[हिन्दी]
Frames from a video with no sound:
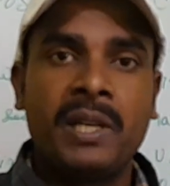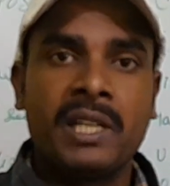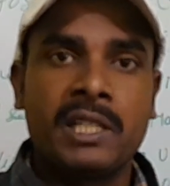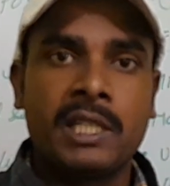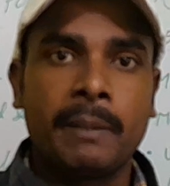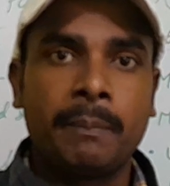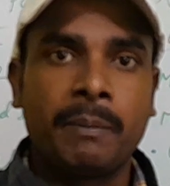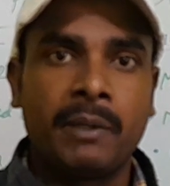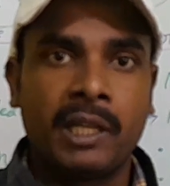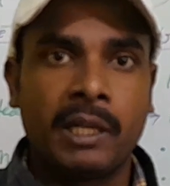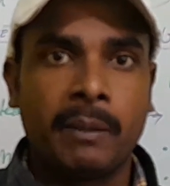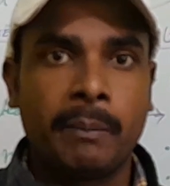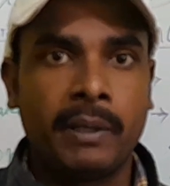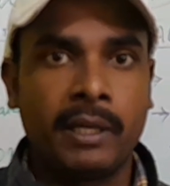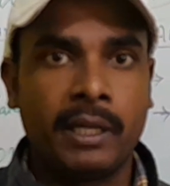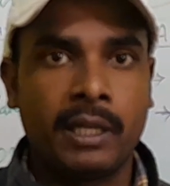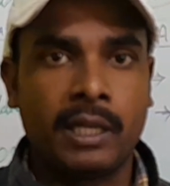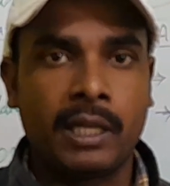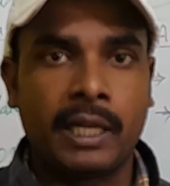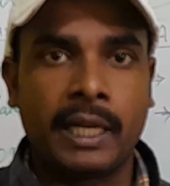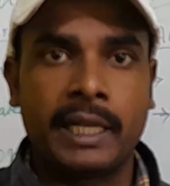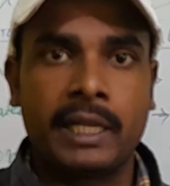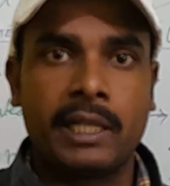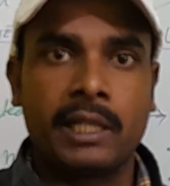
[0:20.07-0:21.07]
एफ
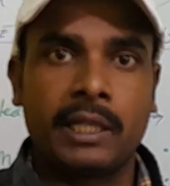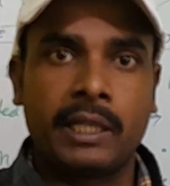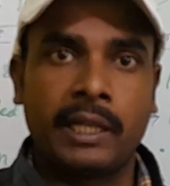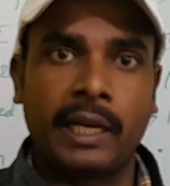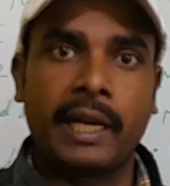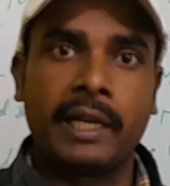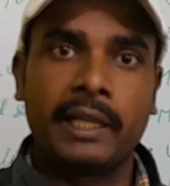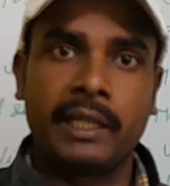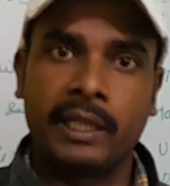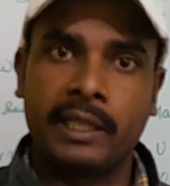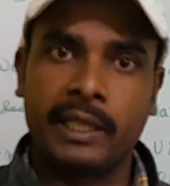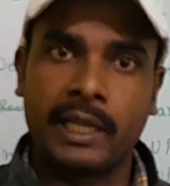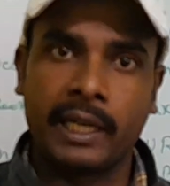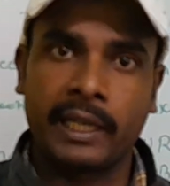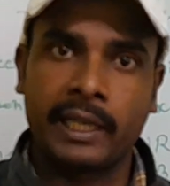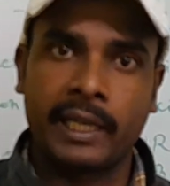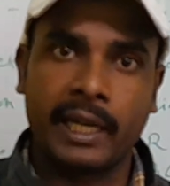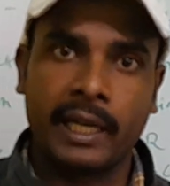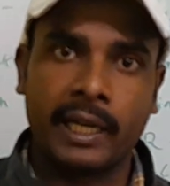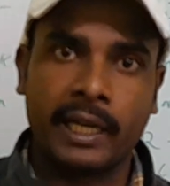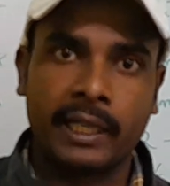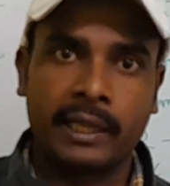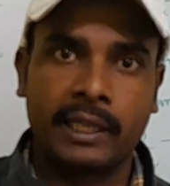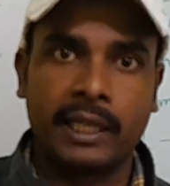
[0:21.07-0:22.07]
ट्रेडमैन का क्राइटेरिया
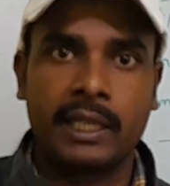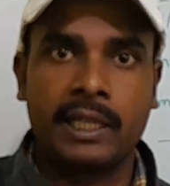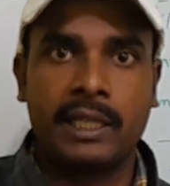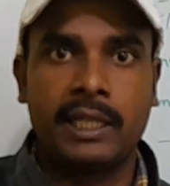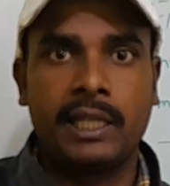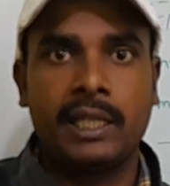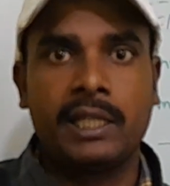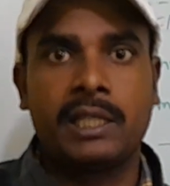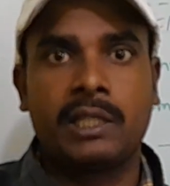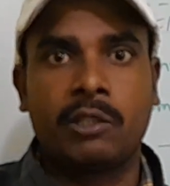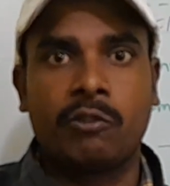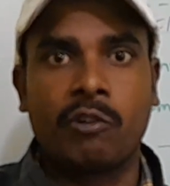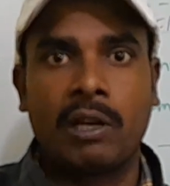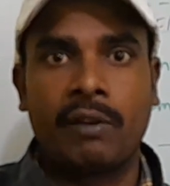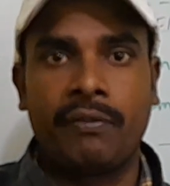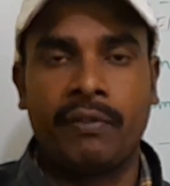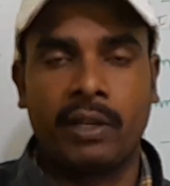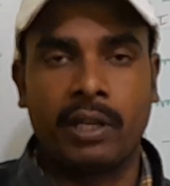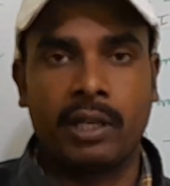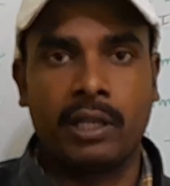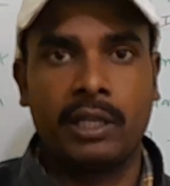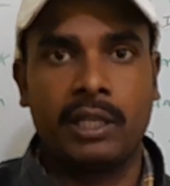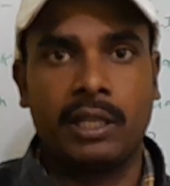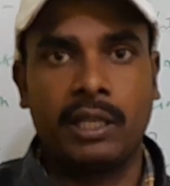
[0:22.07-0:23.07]
क्या रहता है एज
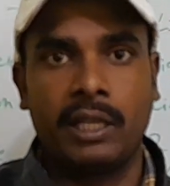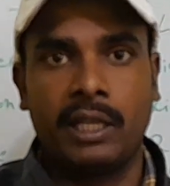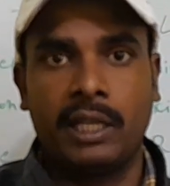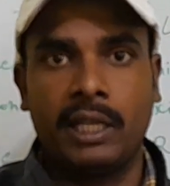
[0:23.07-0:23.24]
क्वालिफिक